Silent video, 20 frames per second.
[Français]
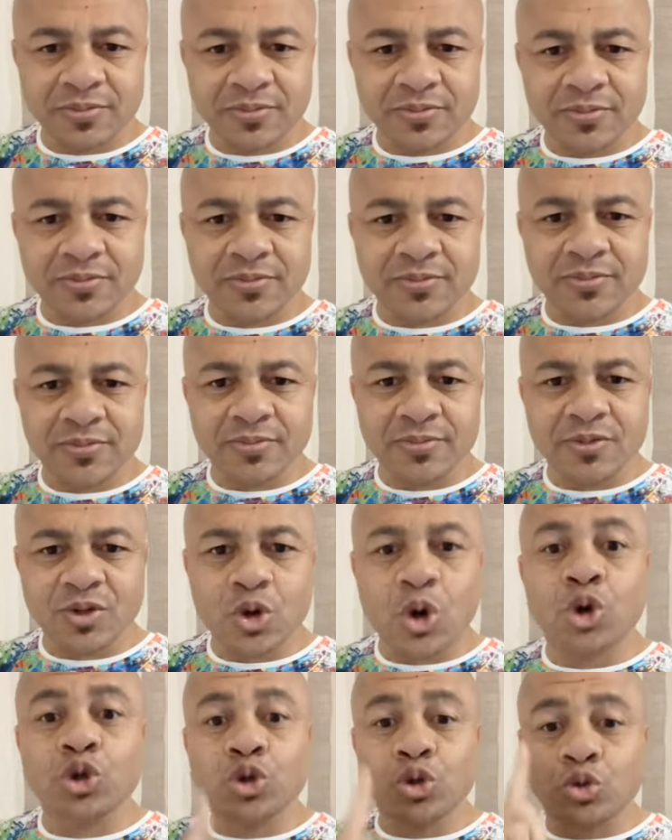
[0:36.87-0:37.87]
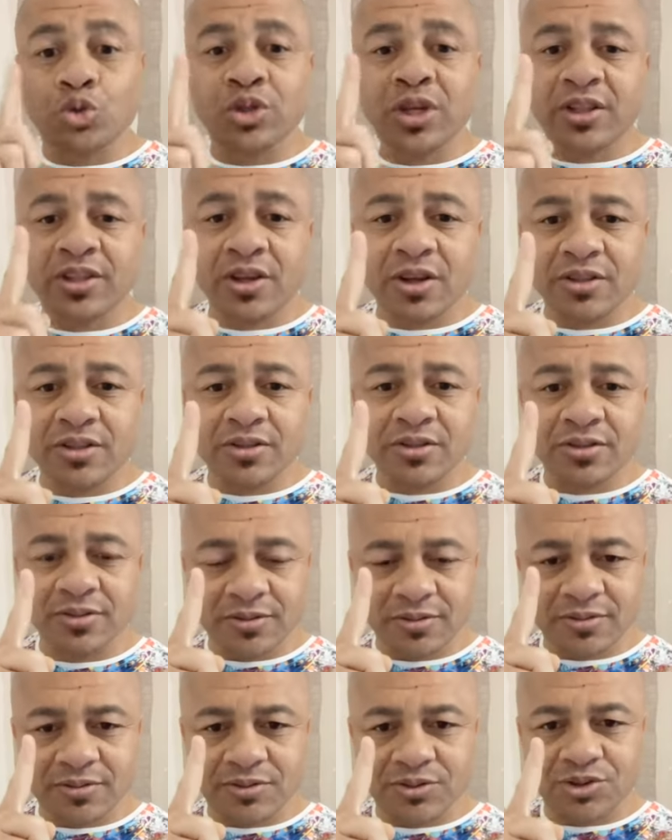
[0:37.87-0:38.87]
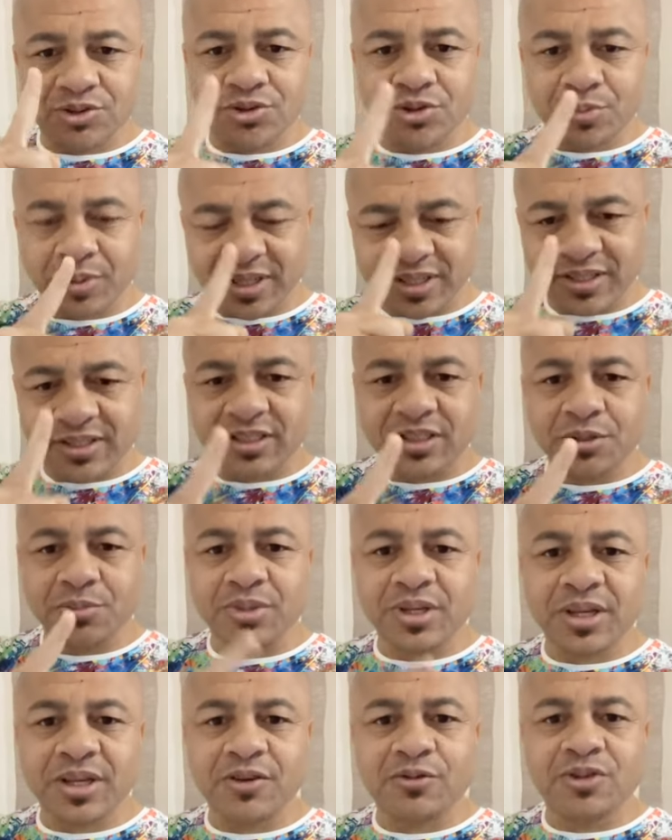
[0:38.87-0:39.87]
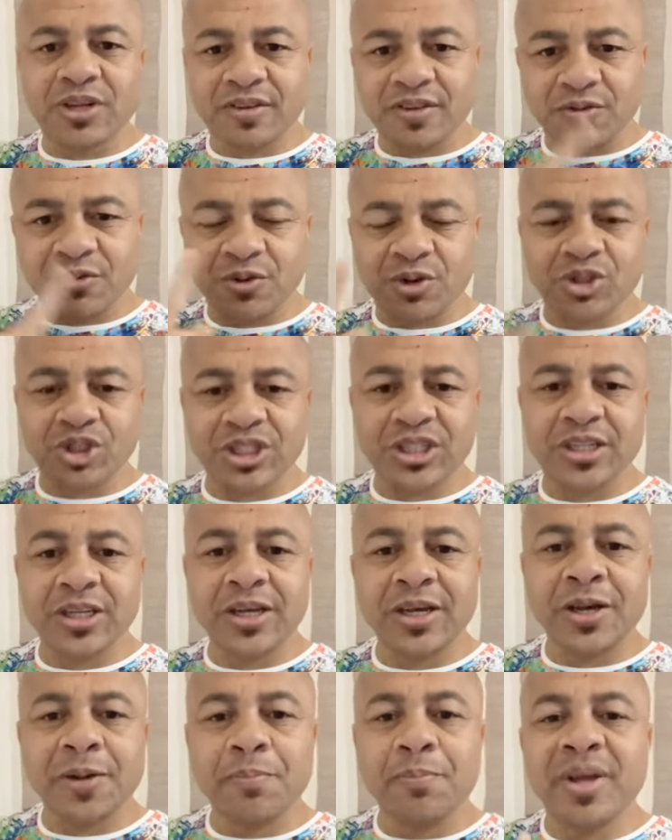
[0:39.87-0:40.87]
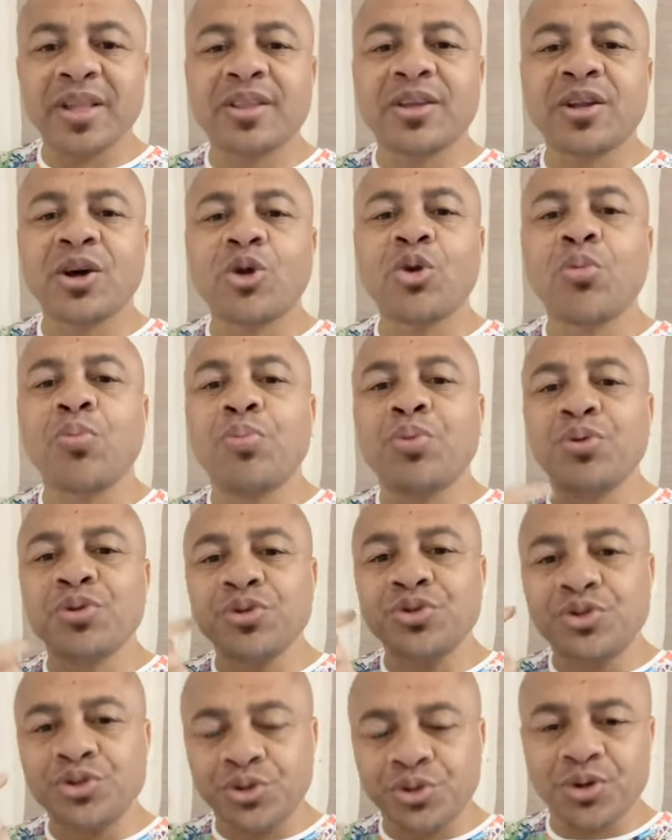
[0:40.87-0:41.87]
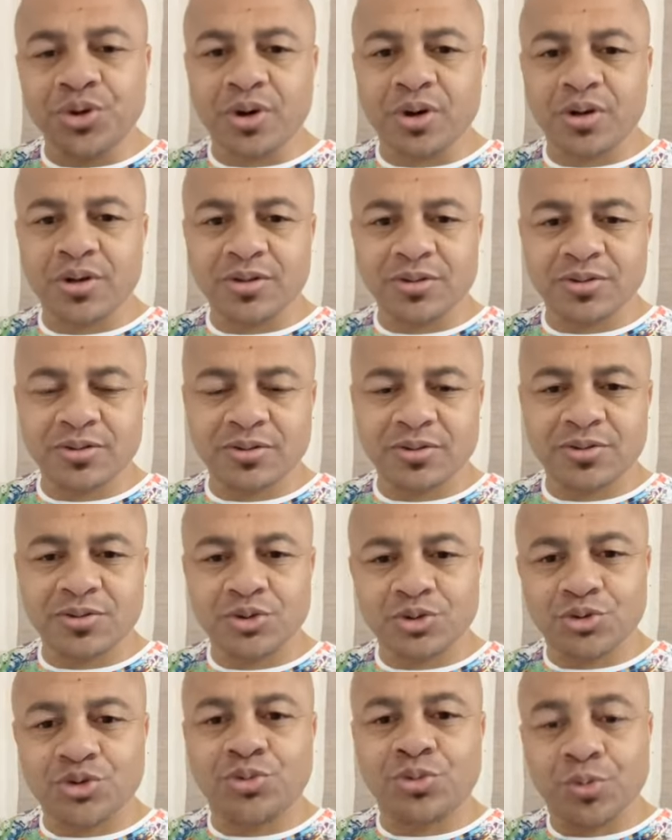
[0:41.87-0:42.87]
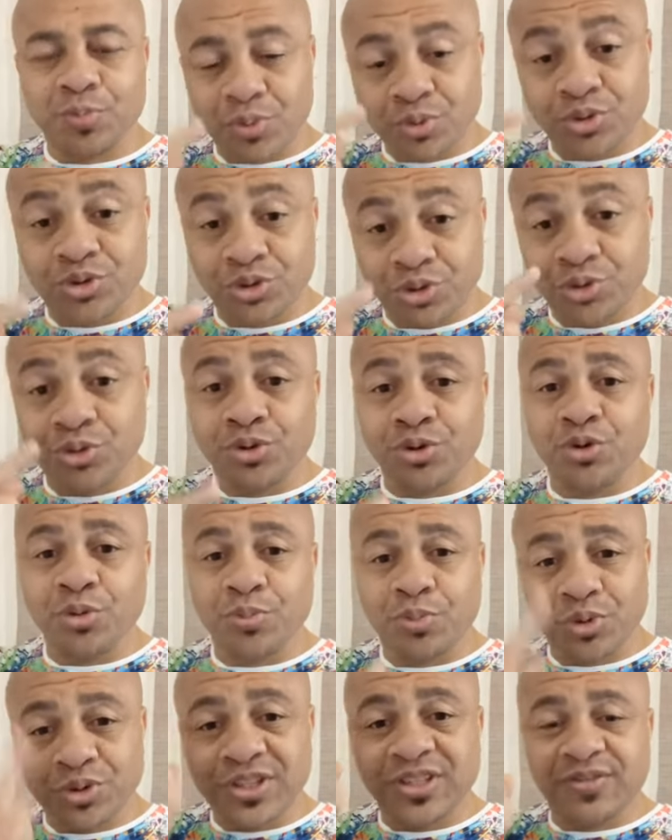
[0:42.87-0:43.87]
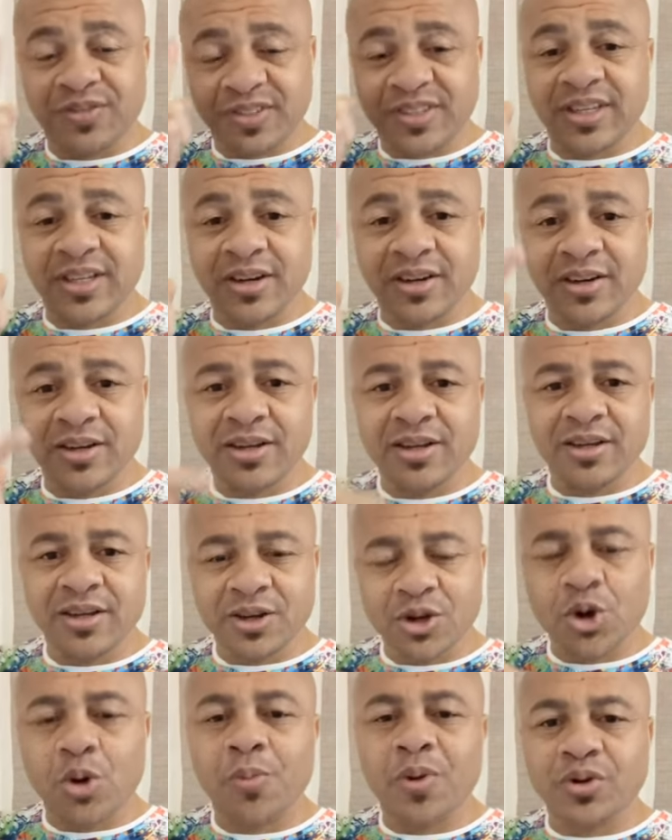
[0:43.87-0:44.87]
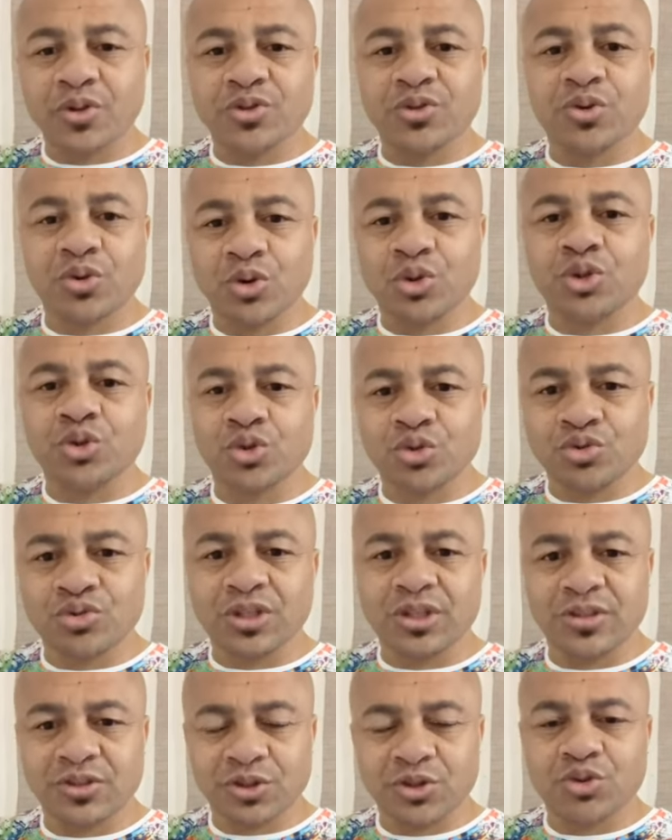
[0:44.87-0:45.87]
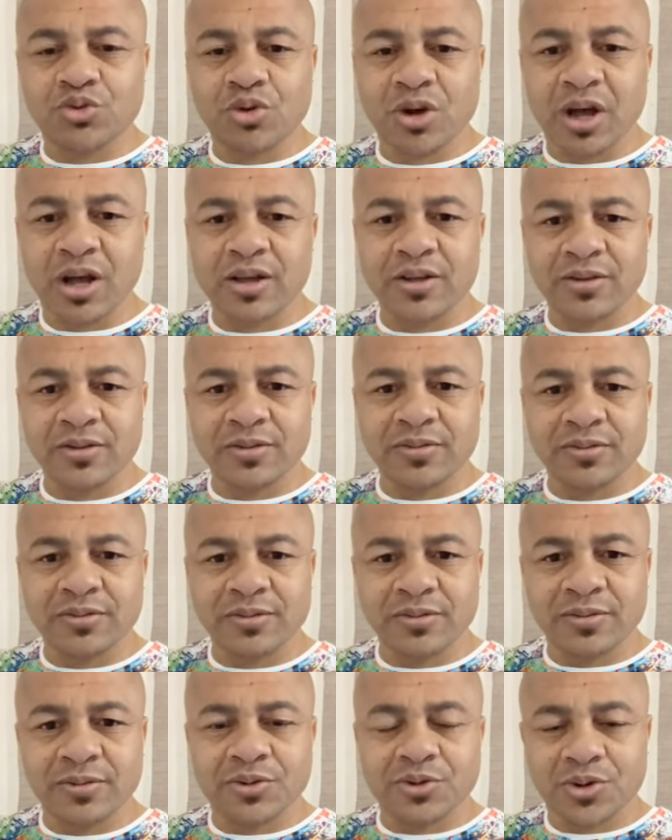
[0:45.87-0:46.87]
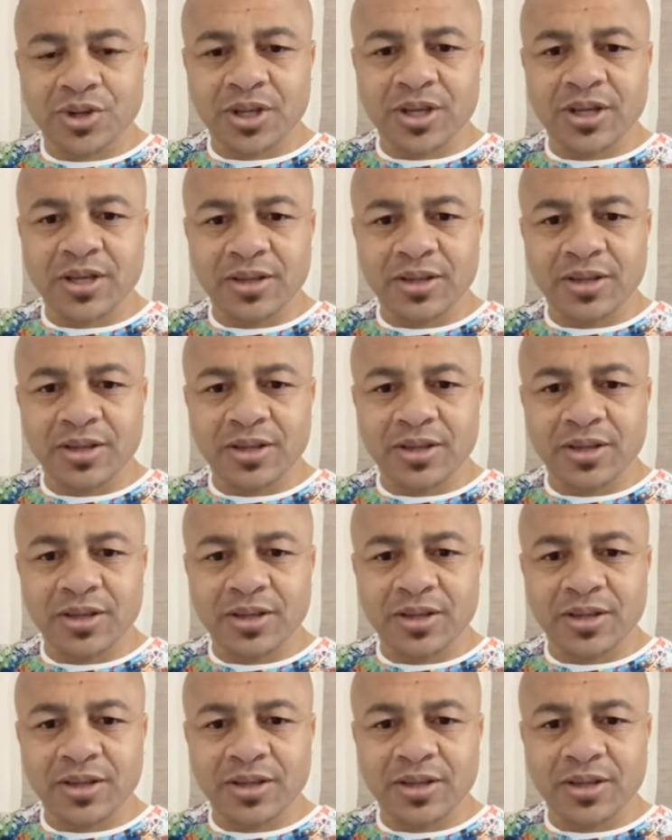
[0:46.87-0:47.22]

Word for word: hum, contre toute attente. Je le précise bien, vous l'avez franchi. Maintenant, le plus dur, le, plus dur, le plus difficile commence aujourd'hui, ce soir. Ok